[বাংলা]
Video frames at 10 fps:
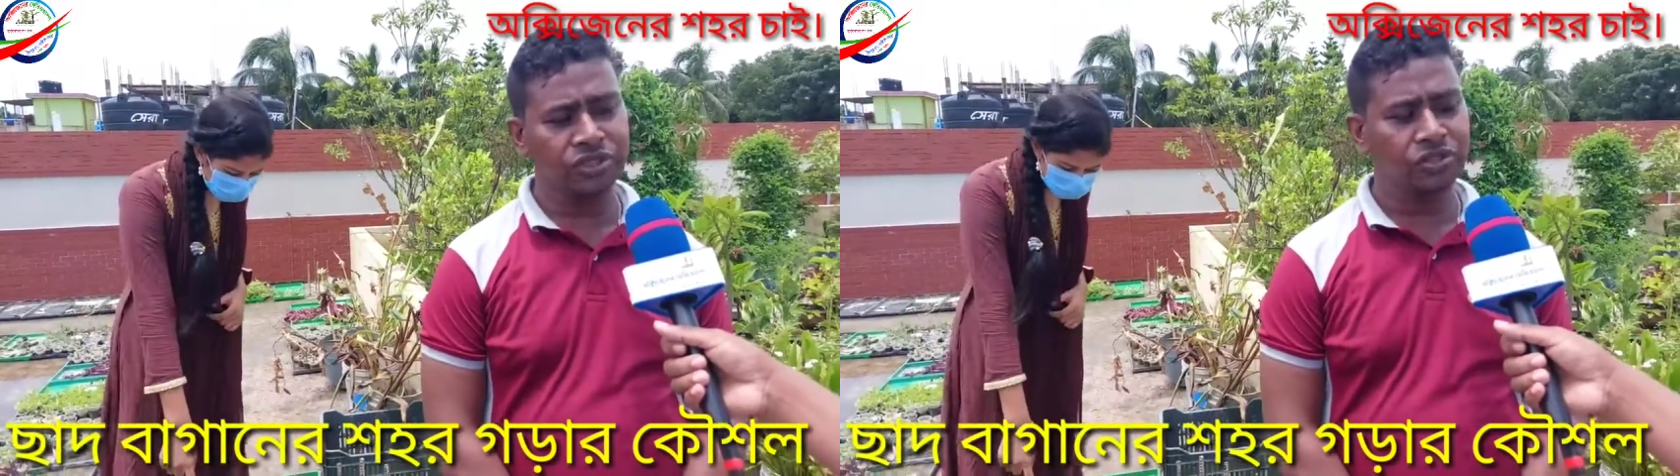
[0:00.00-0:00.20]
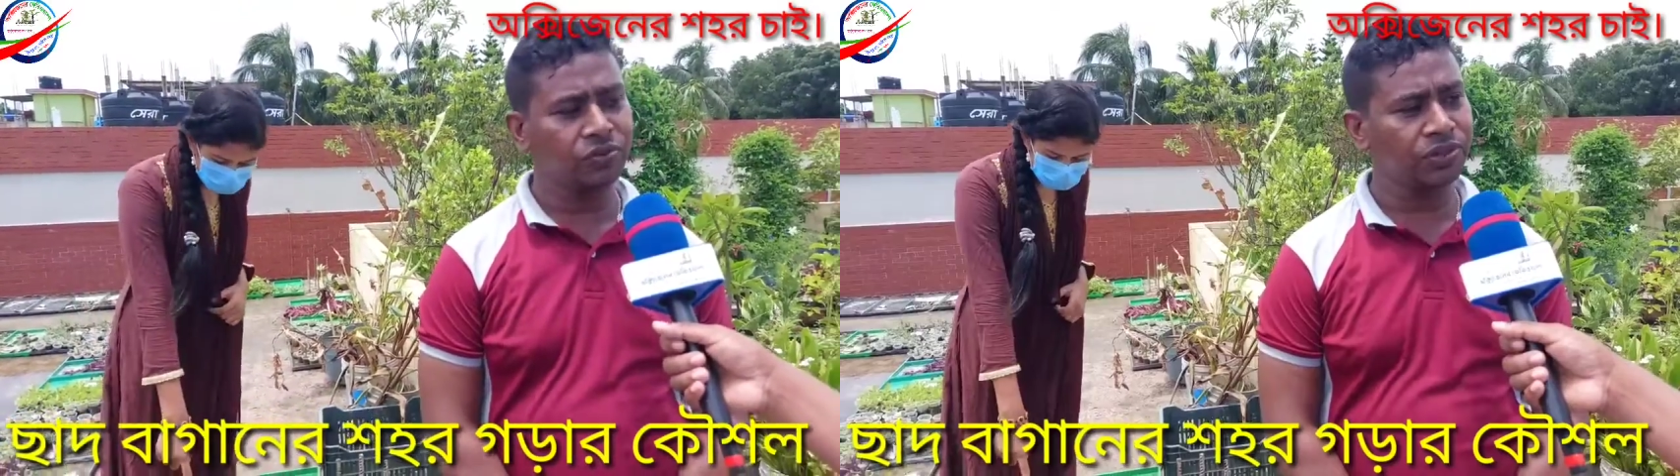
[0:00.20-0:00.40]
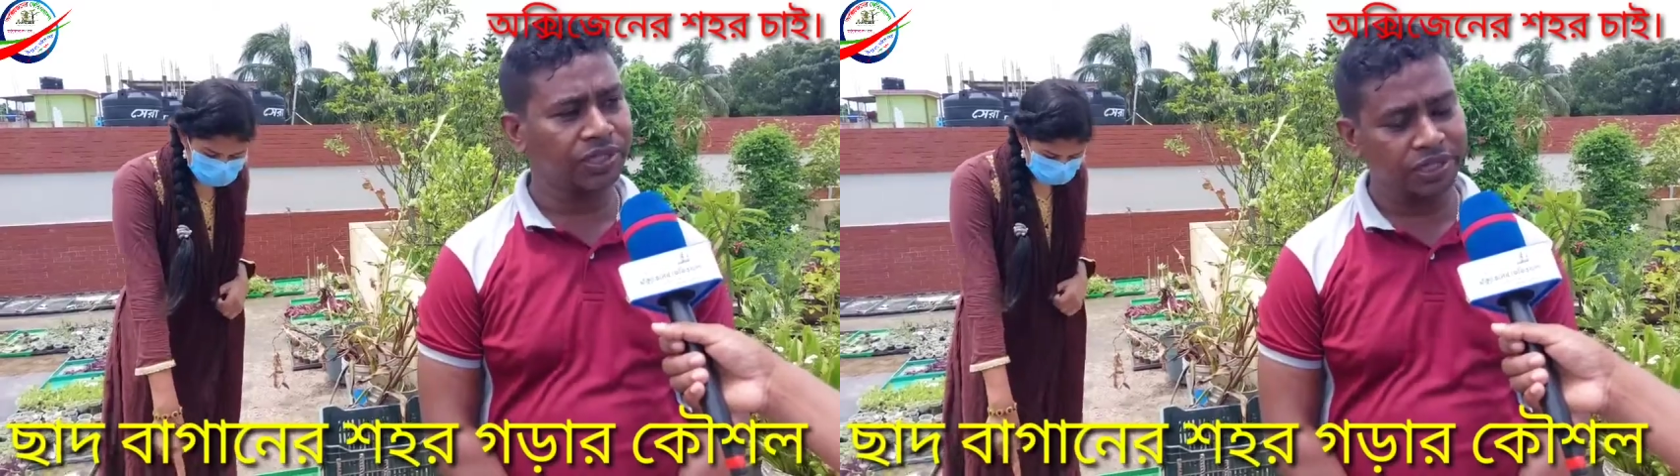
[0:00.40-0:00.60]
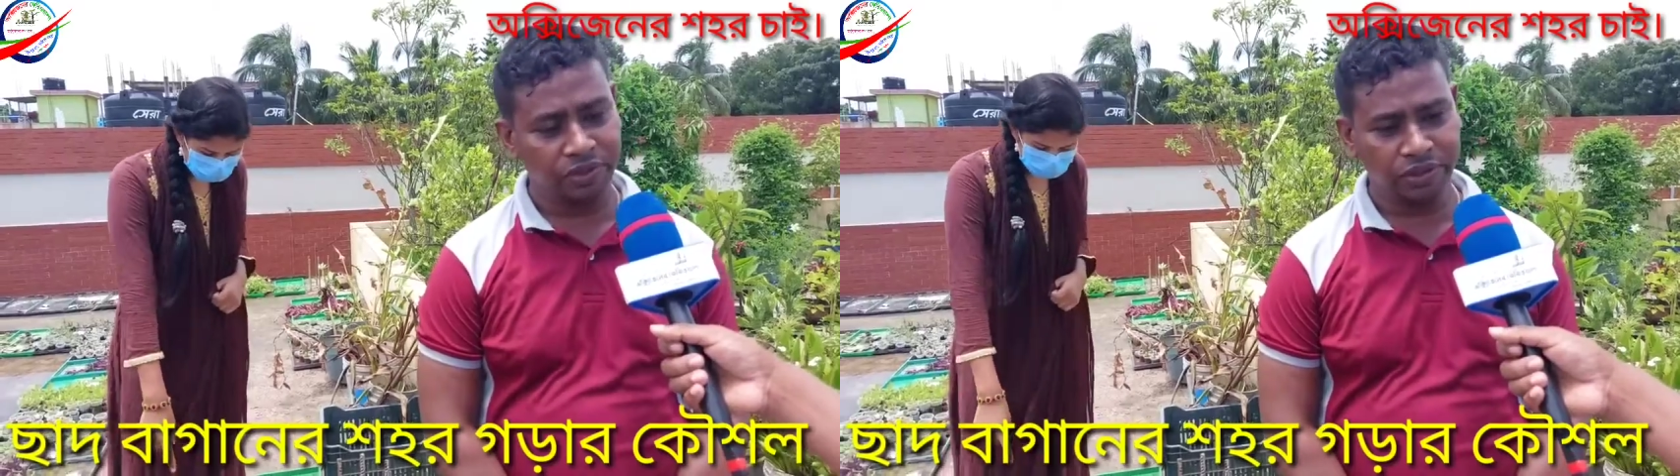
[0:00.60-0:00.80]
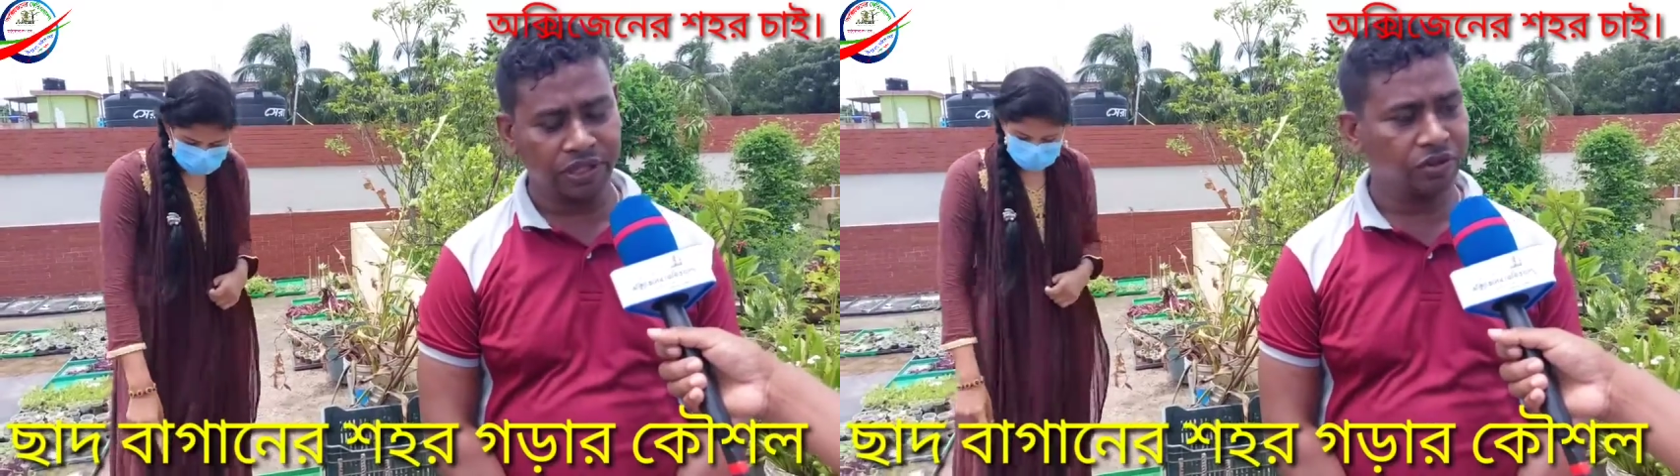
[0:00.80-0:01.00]
কৃষি অফিসে
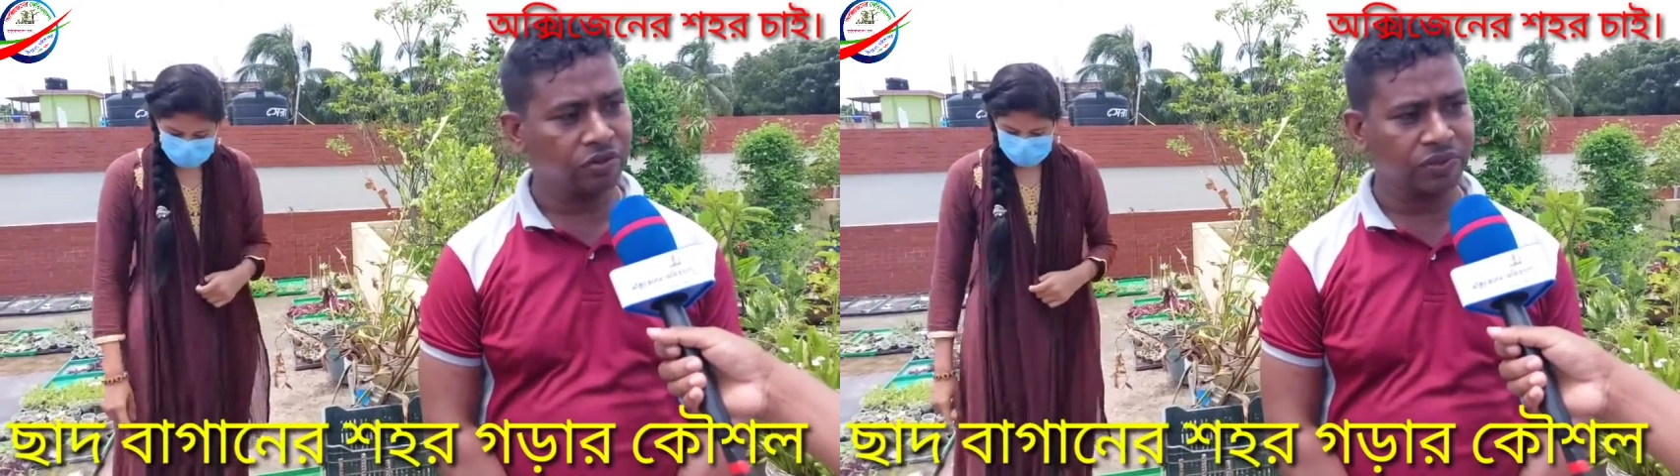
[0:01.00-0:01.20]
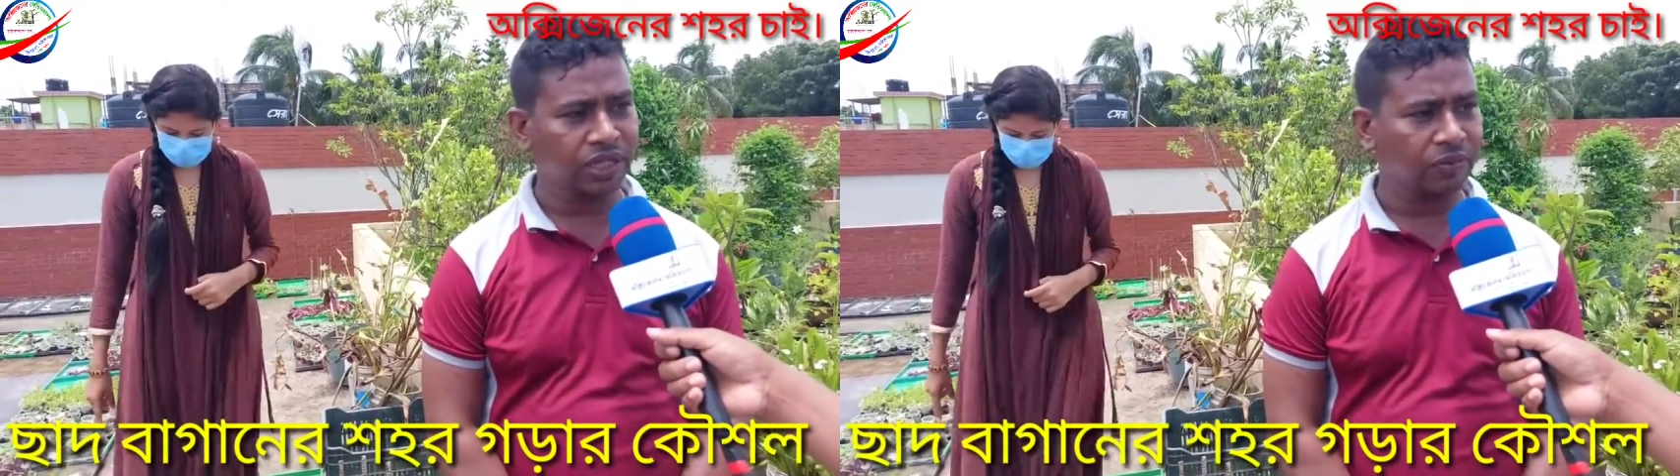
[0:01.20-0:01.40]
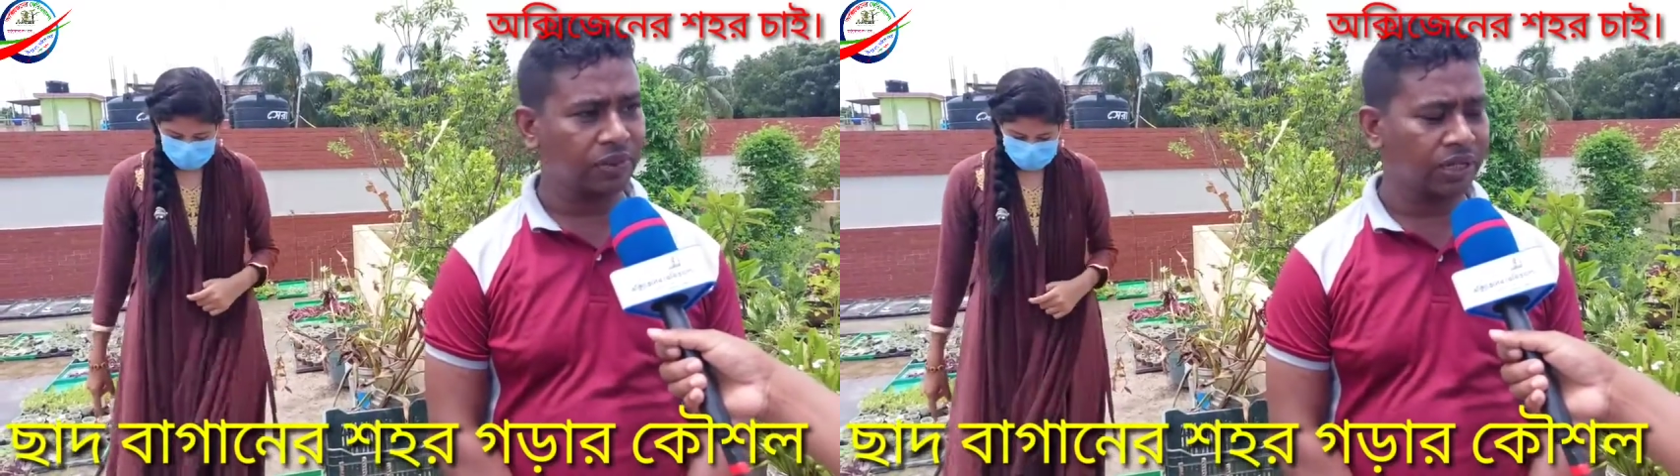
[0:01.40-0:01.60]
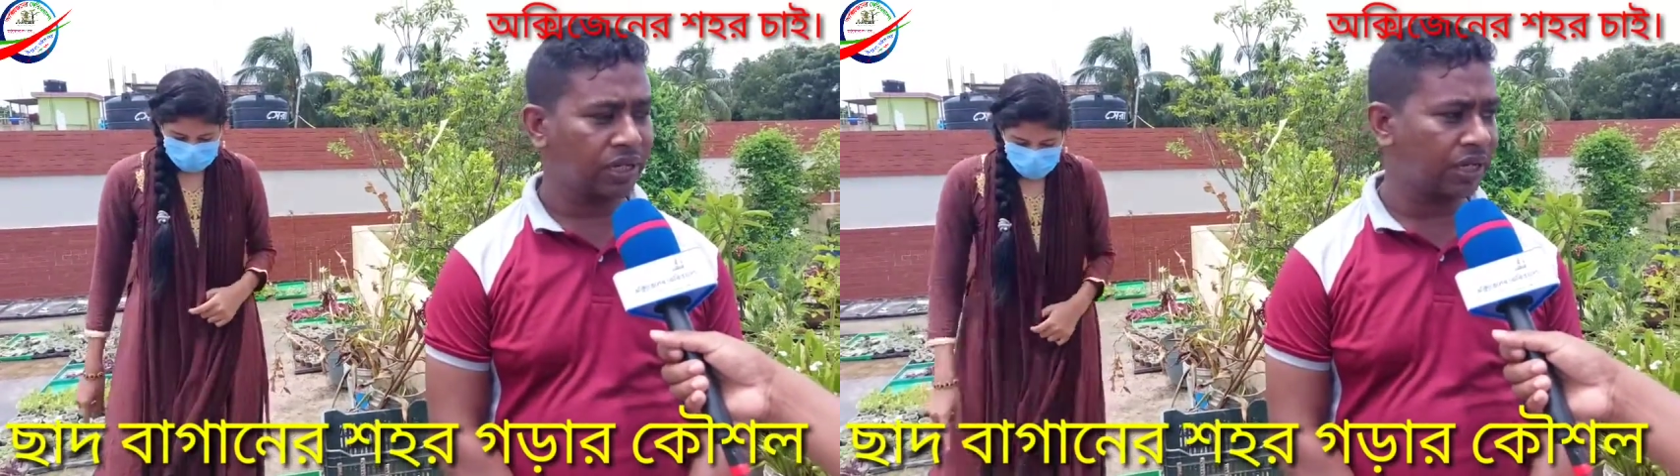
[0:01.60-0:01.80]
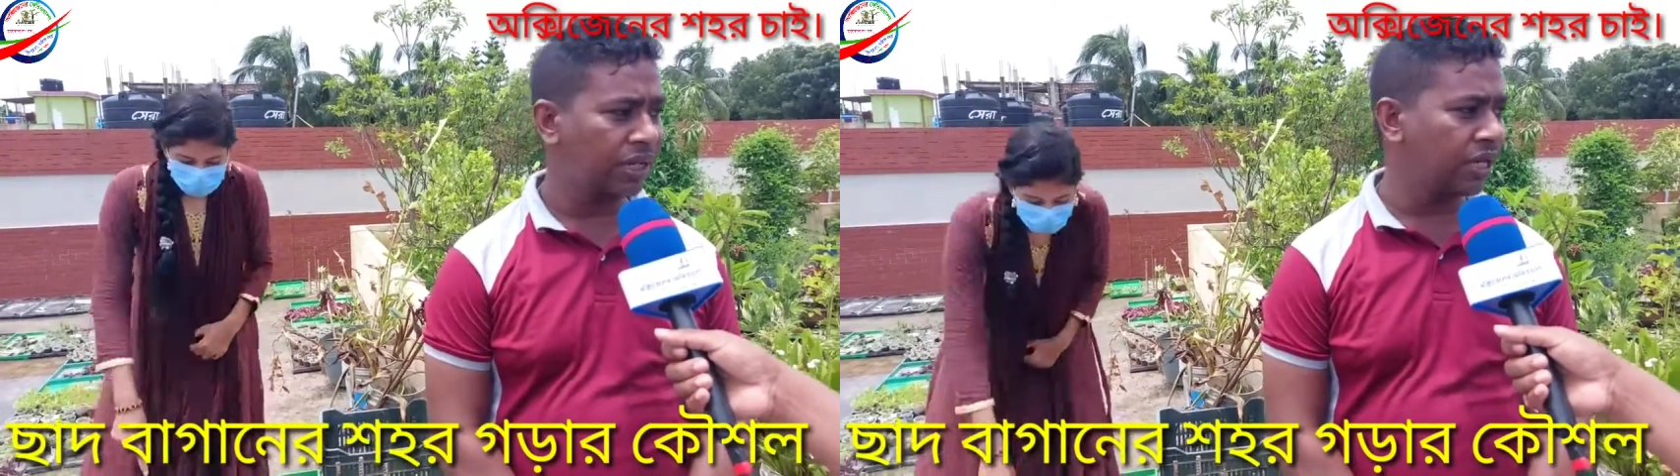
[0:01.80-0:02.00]
কিন্তু এরকম ছাদ
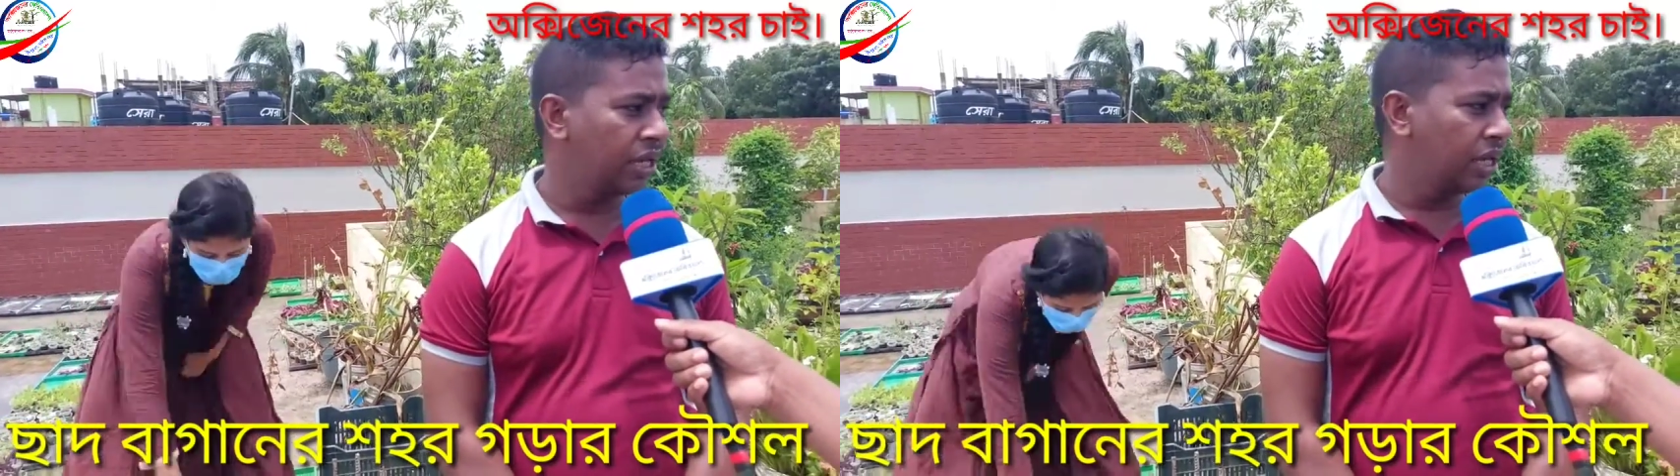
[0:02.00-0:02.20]
বাগান নাই